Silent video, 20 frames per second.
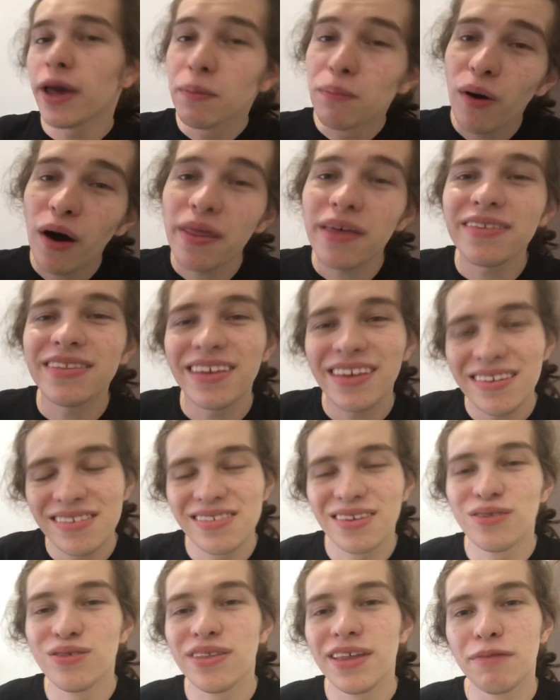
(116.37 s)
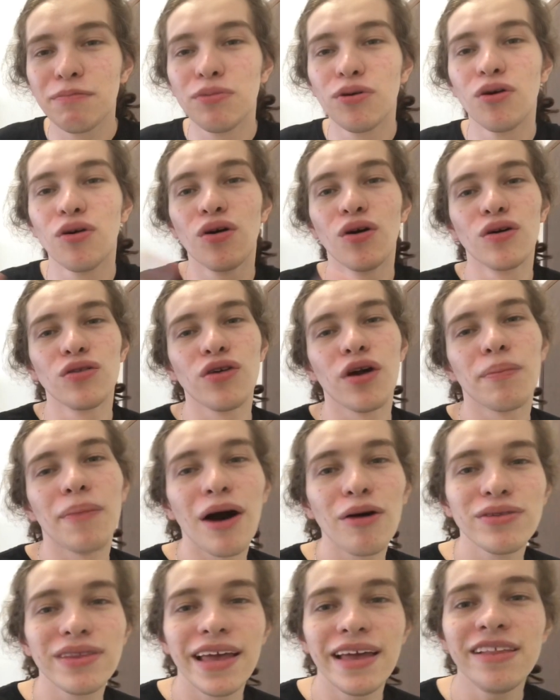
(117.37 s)
embora tenha sido o tempo
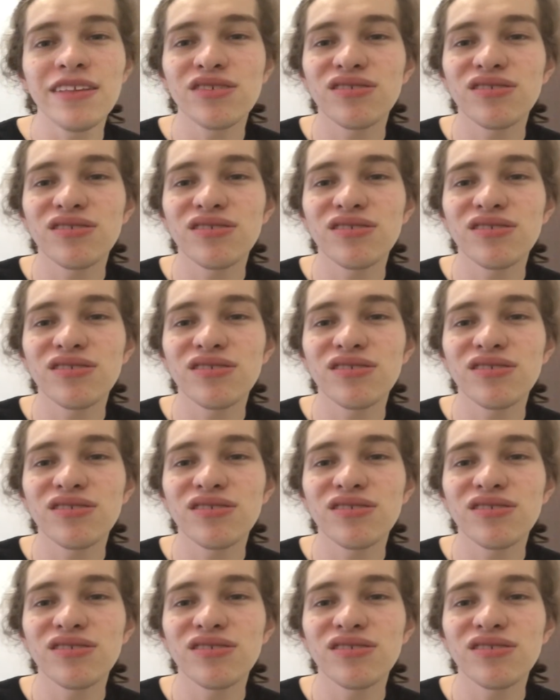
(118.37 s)
normal dele,